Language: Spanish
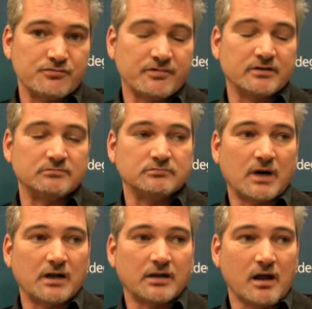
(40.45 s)
Es decir,
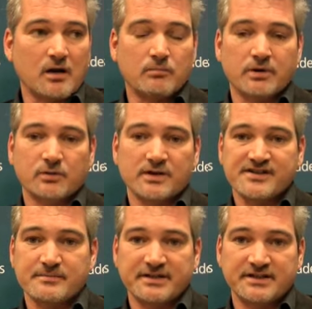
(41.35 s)
alguien que compra unas
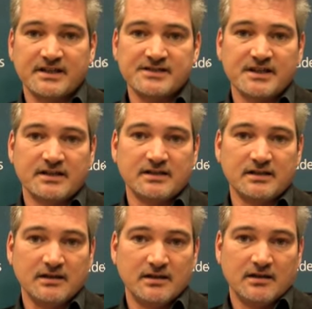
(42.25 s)
zapatillas Nike